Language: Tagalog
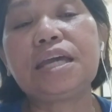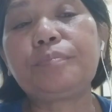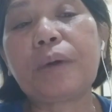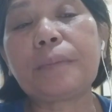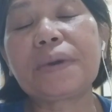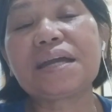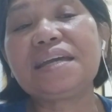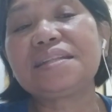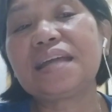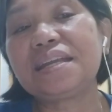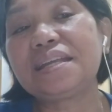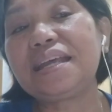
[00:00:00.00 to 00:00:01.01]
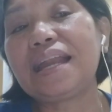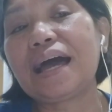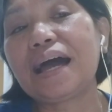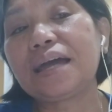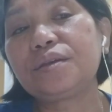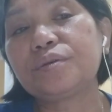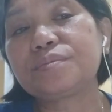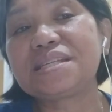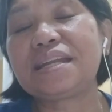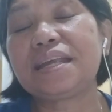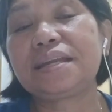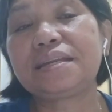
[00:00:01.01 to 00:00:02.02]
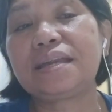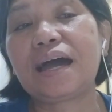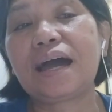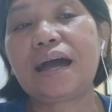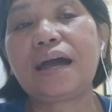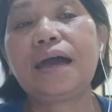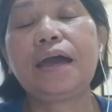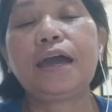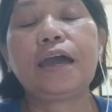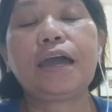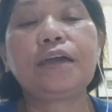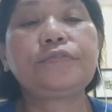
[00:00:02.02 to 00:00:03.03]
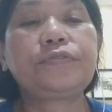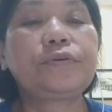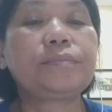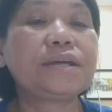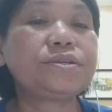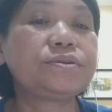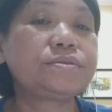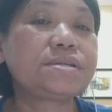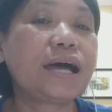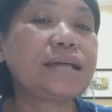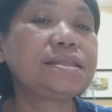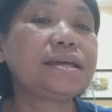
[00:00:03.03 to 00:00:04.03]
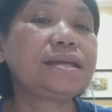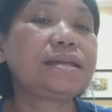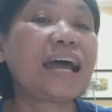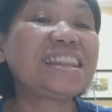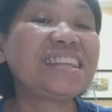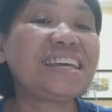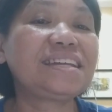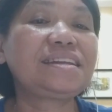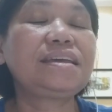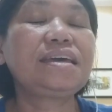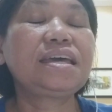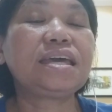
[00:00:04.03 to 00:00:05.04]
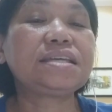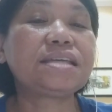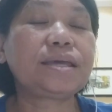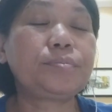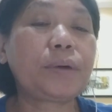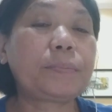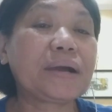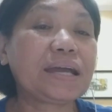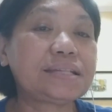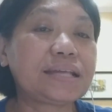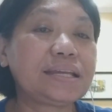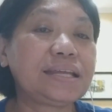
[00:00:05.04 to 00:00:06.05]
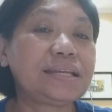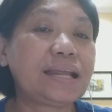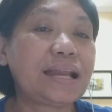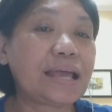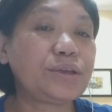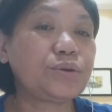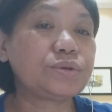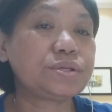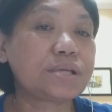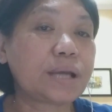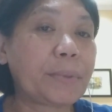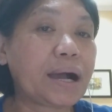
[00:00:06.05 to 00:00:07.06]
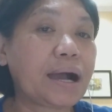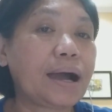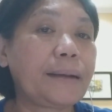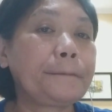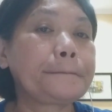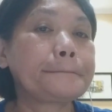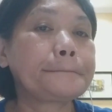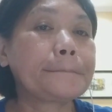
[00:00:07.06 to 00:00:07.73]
ipapakita din nila yung send na information sa atin, natin, ipapakita din nila yun sa mga